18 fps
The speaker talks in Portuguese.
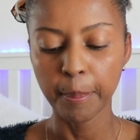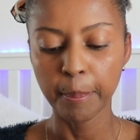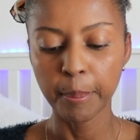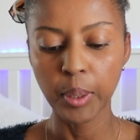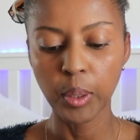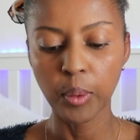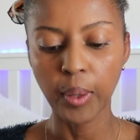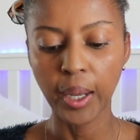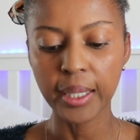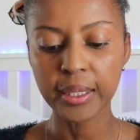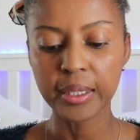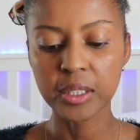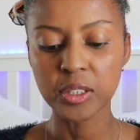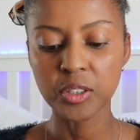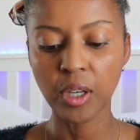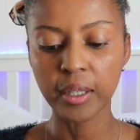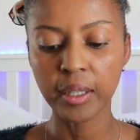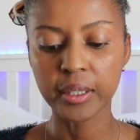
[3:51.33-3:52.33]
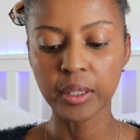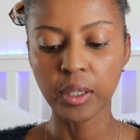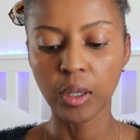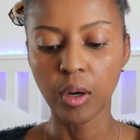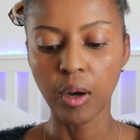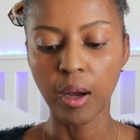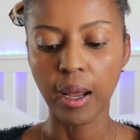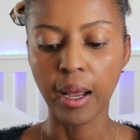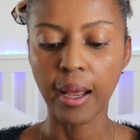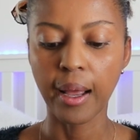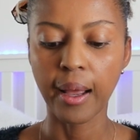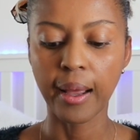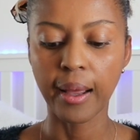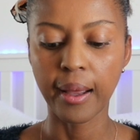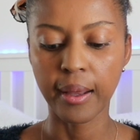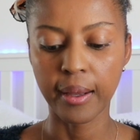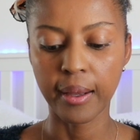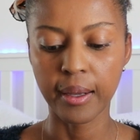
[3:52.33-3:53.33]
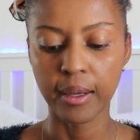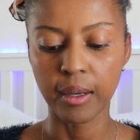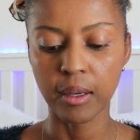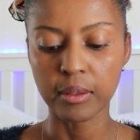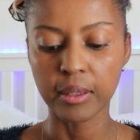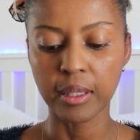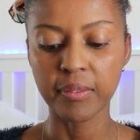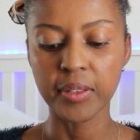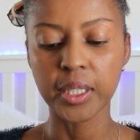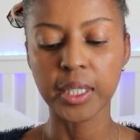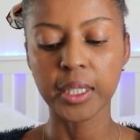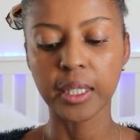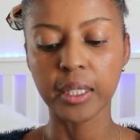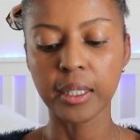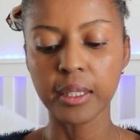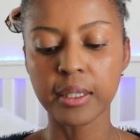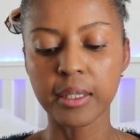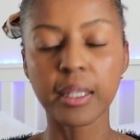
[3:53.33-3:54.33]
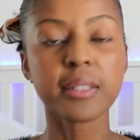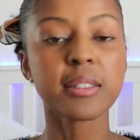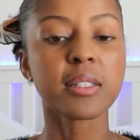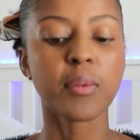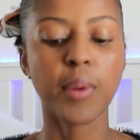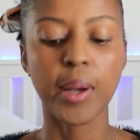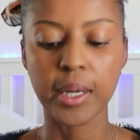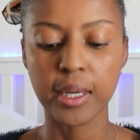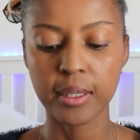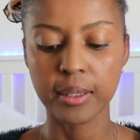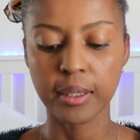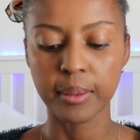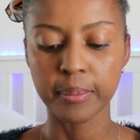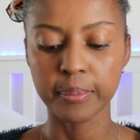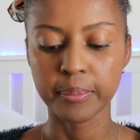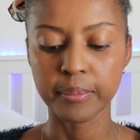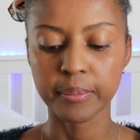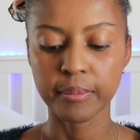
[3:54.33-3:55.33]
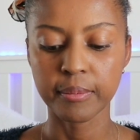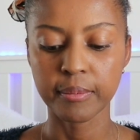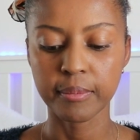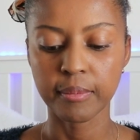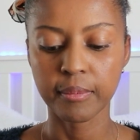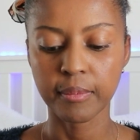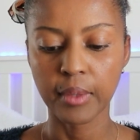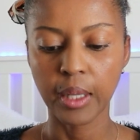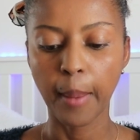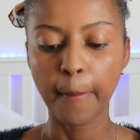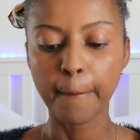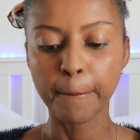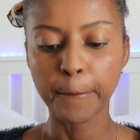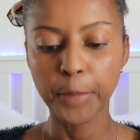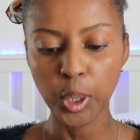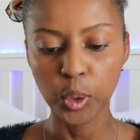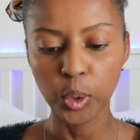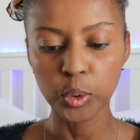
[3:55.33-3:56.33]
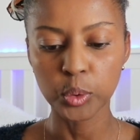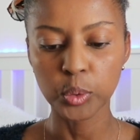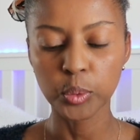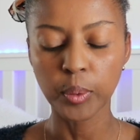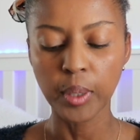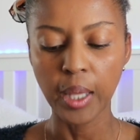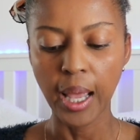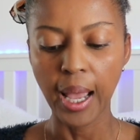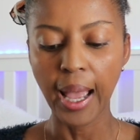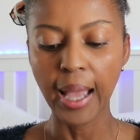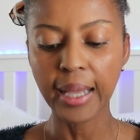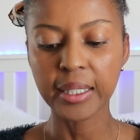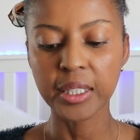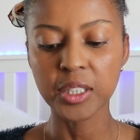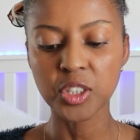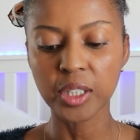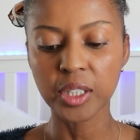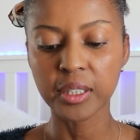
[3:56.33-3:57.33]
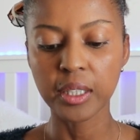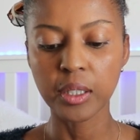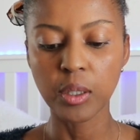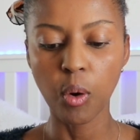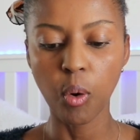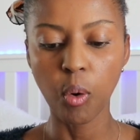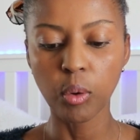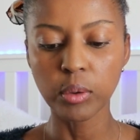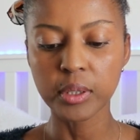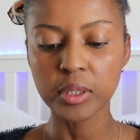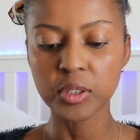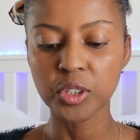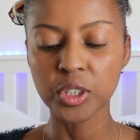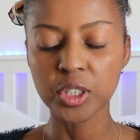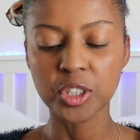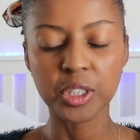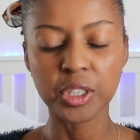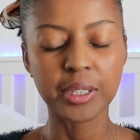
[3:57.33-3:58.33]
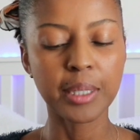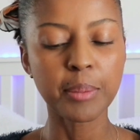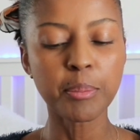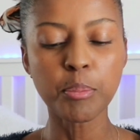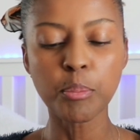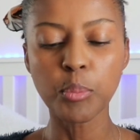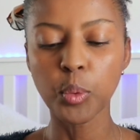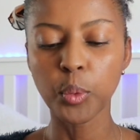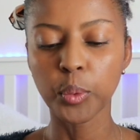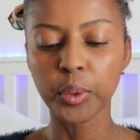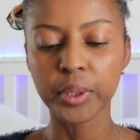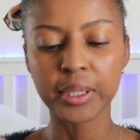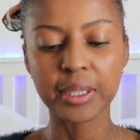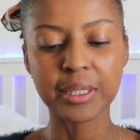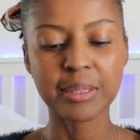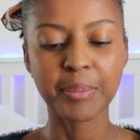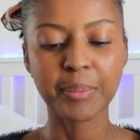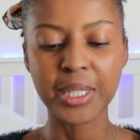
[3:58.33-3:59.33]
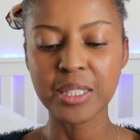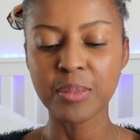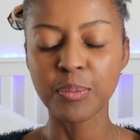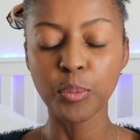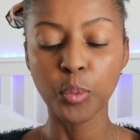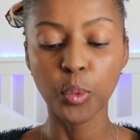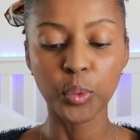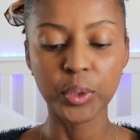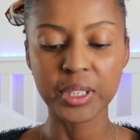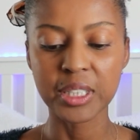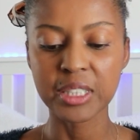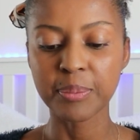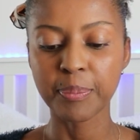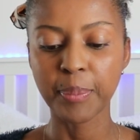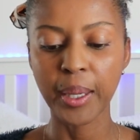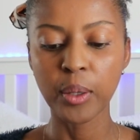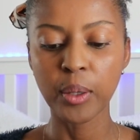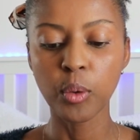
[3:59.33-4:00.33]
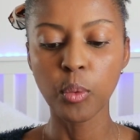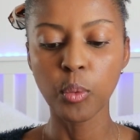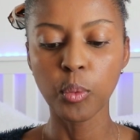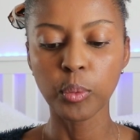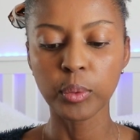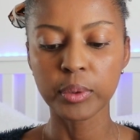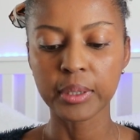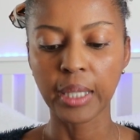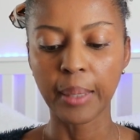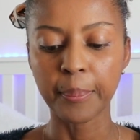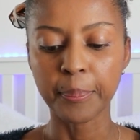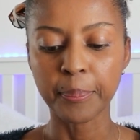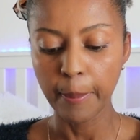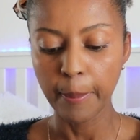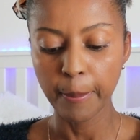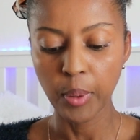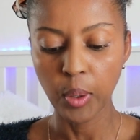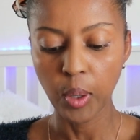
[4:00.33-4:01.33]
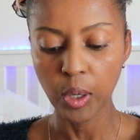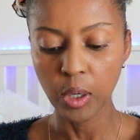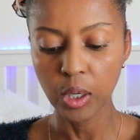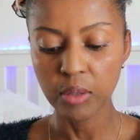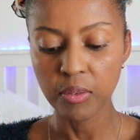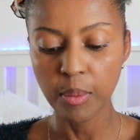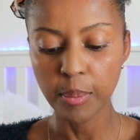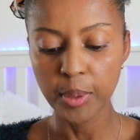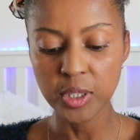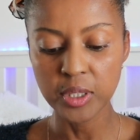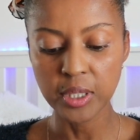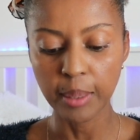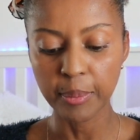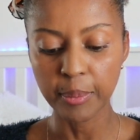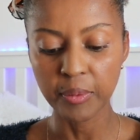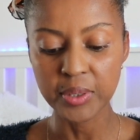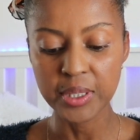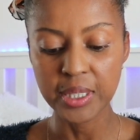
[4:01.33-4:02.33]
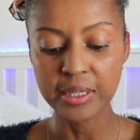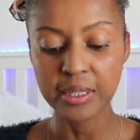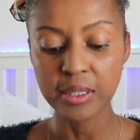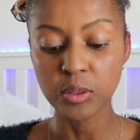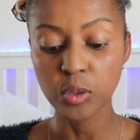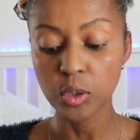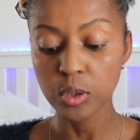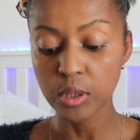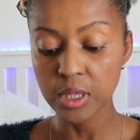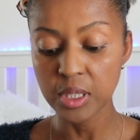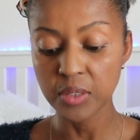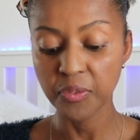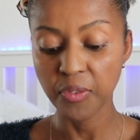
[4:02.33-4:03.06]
Bom, aqui, aqui, ó. Tá vendo aqui? 15,40. Pronto. Aqui já tem outra, gente. Tem muitas, mas muitas perguntas. Bom, agora eu vou mostrar pra vocês as outras